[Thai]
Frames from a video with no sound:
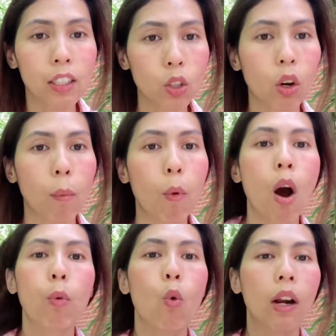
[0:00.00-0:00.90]
enjoy กับคร
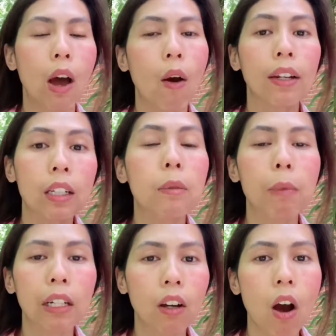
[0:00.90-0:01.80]
อบครัวเราอันนี้
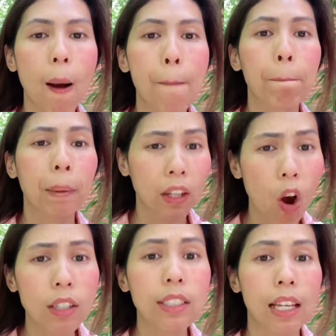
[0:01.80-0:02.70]
มันก็เป็น
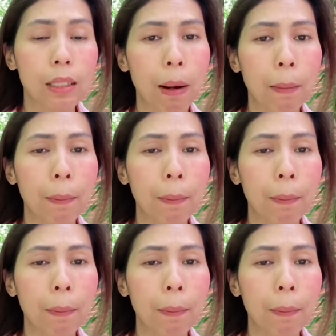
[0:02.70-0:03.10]
ข้อเสียสำหรับ